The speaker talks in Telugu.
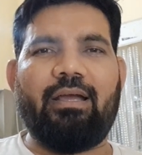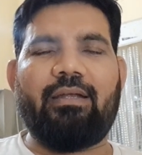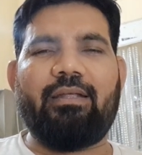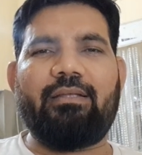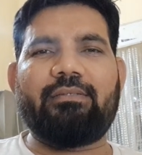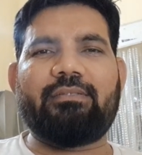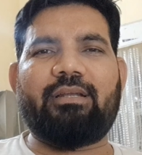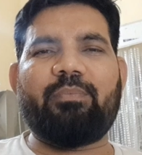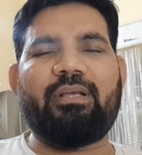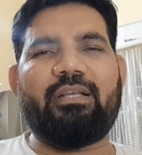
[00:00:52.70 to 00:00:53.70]
అంటే
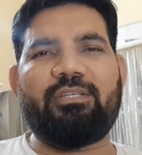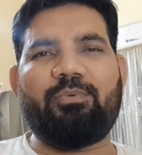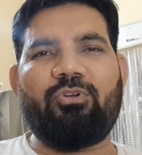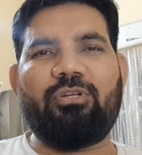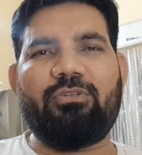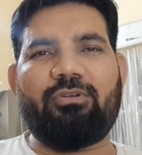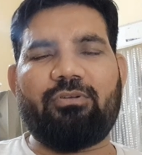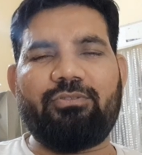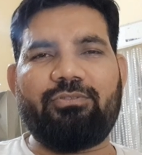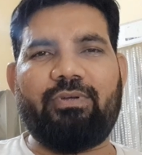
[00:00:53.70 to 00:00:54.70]
సార్ మీకు గచ్చిబౌలు
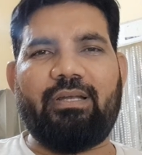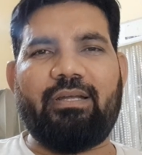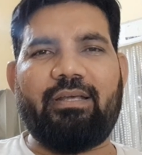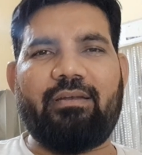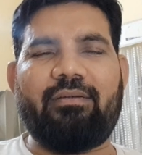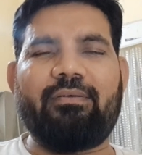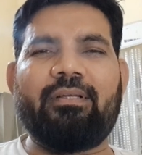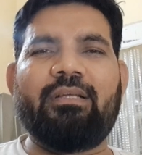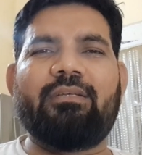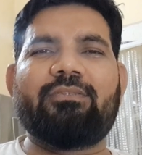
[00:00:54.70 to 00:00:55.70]
దొరకవచ్చు వెళ్ళండి అన్నాడు
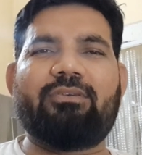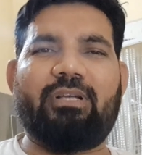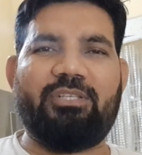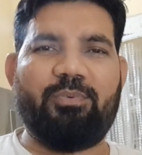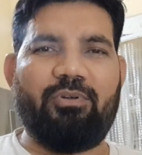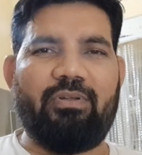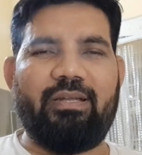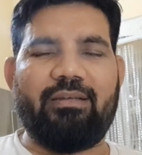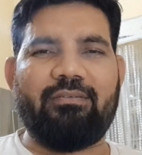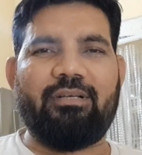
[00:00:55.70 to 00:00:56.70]
సో గచ్చిబౌలు
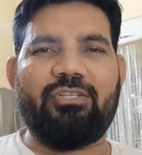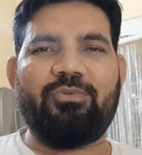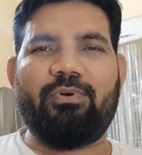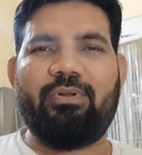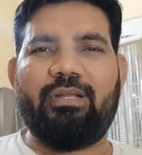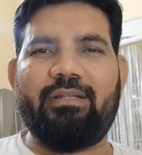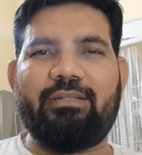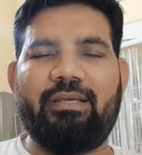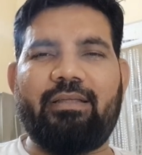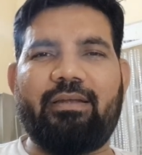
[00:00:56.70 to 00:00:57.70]
వెళ్ళాను గచ్చిబౌలు
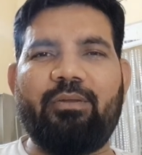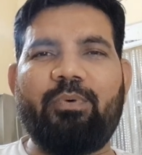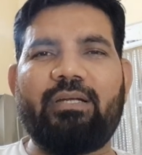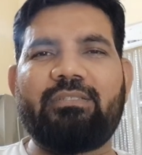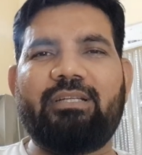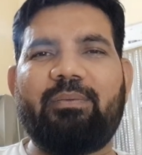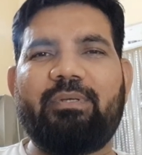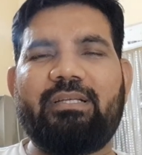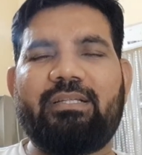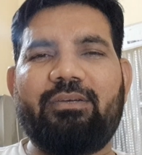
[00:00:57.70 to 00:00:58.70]
వెళ్తే రెండు పార్ట్స్
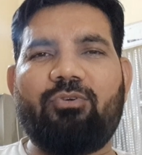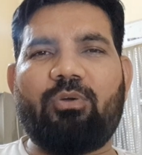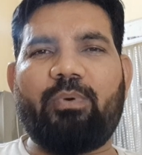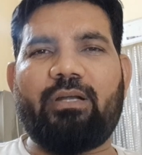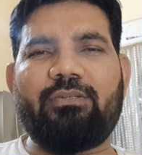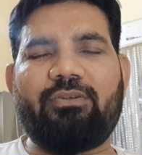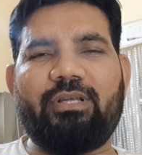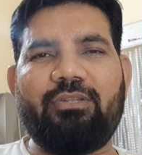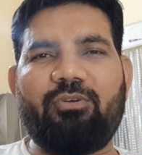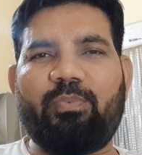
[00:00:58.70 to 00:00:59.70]
డ్యామేజ్ అయితే ఒక పార్ట్
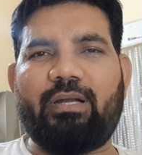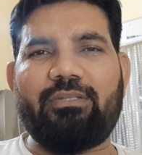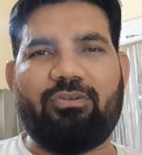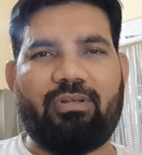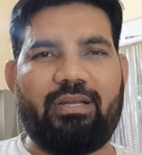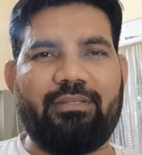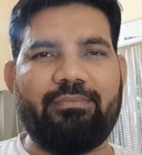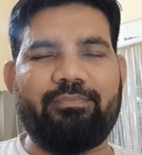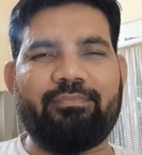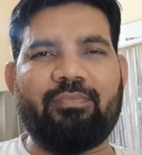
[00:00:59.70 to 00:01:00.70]
దొరికింది ఒక పార్ట్ దొరకలేదు
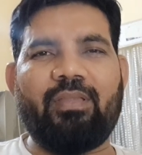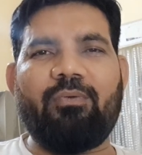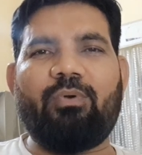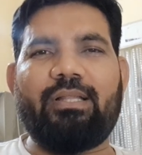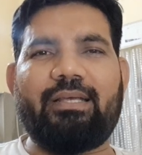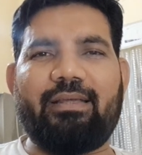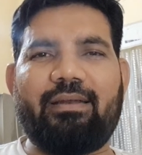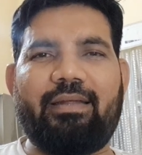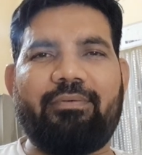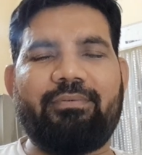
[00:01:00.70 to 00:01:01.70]
వాళ్ళ దగ్గర
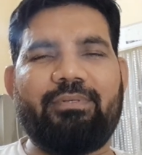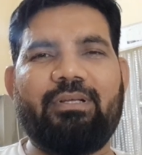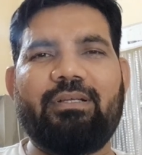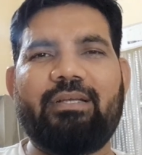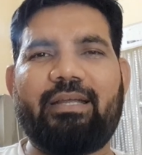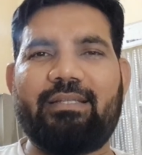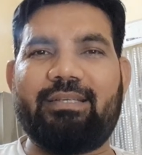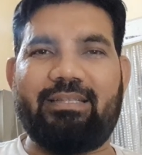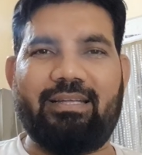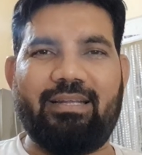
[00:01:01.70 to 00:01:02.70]
లేవు ఇక్కడ
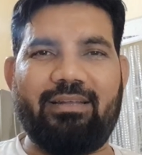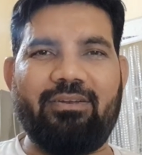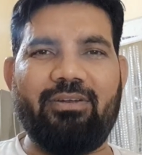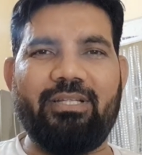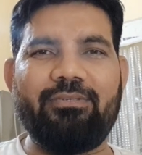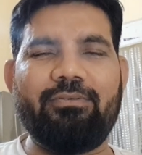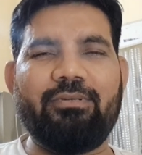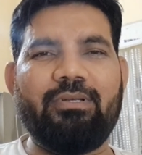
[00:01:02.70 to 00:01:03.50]
చందానగర్లో లేదు